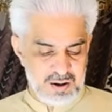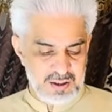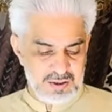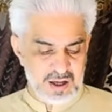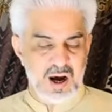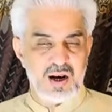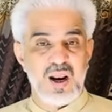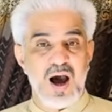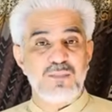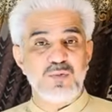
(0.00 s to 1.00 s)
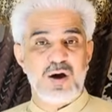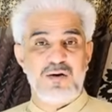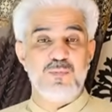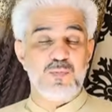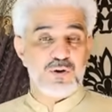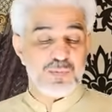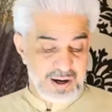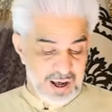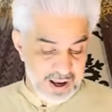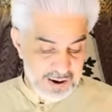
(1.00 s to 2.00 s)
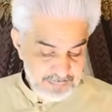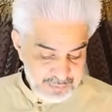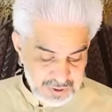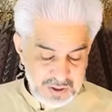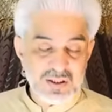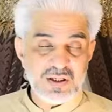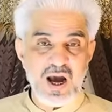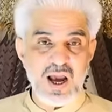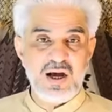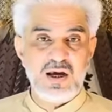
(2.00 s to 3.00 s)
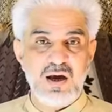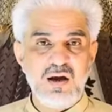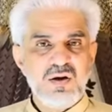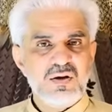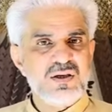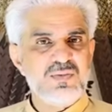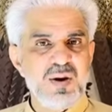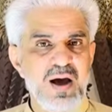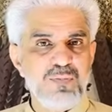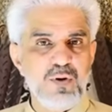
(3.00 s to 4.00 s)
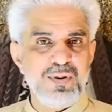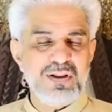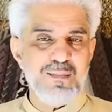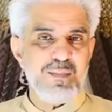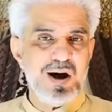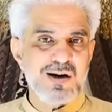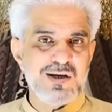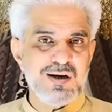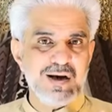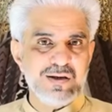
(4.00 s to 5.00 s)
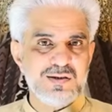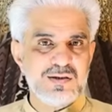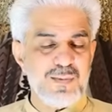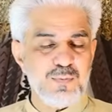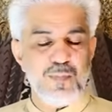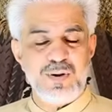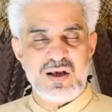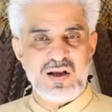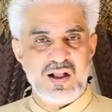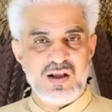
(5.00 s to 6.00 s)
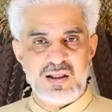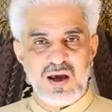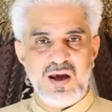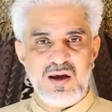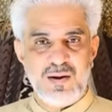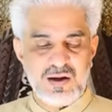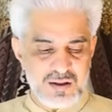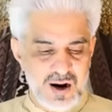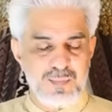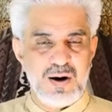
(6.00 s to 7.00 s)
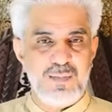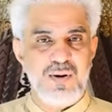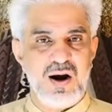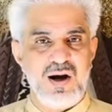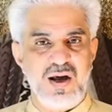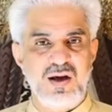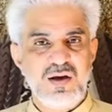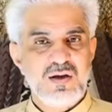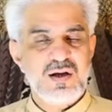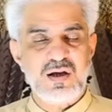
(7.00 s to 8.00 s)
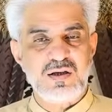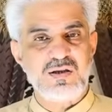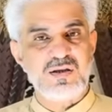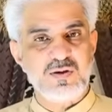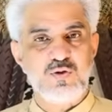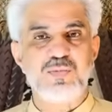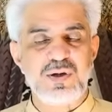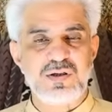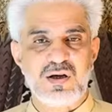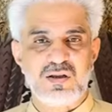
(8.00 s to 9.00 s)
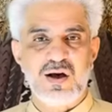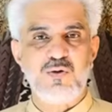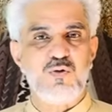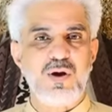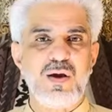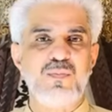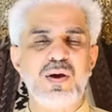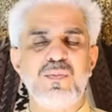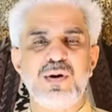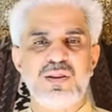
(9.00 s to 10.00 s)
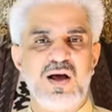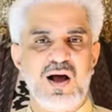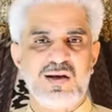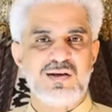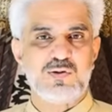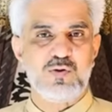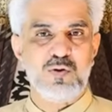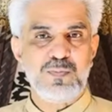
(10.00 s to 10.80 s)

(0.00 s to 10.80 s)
इसका नाम जो है वो बहुत बड़ा है कि साया के इसमें आपको पता मार्जिन का सबको पता चल जाता है कितना बड़ा ब्रांड है कि किसी से छुप नहीं सकता कोई भी बंदा इसको